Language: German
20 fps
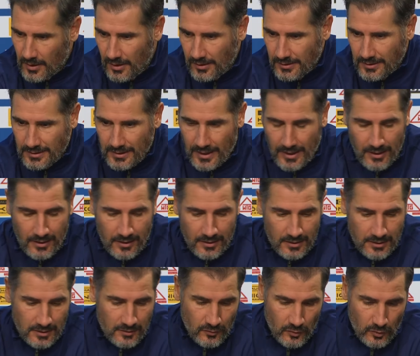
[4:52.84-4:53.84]
das
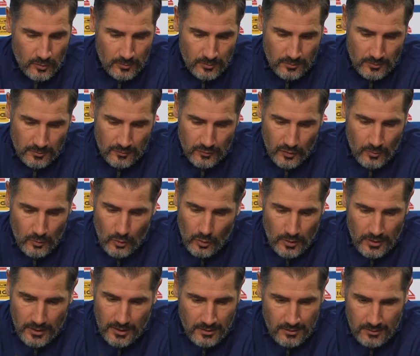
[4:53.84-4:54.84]
Ärgernis vom, vom
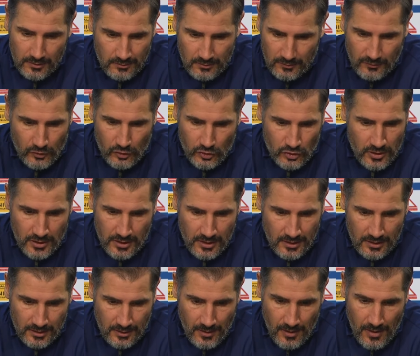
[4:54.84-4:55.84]
Kollegen verstehe
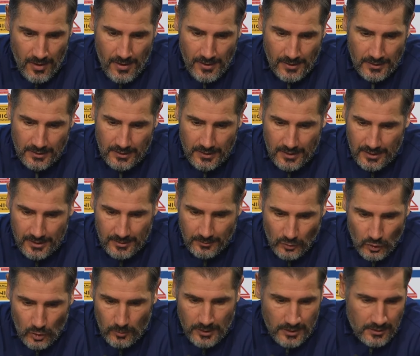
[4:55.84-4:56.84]
ich.
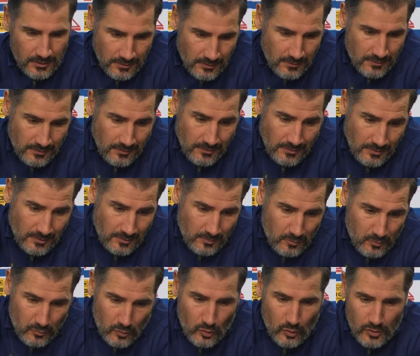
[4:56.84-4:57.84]
Ähm, nochmal,
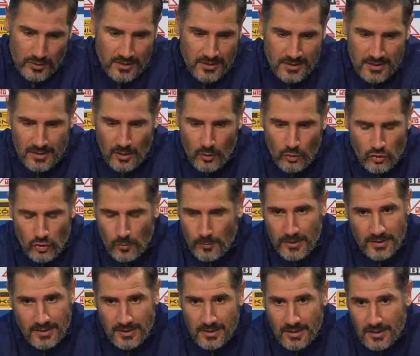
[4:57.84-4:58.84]
uns ist es auch schon
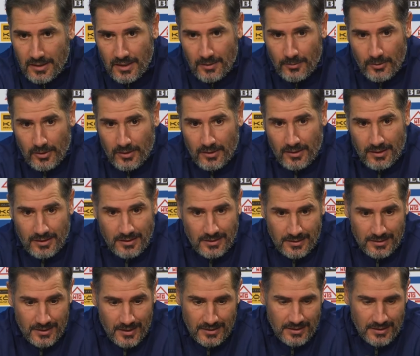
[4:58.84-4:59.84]
passiert, aber das,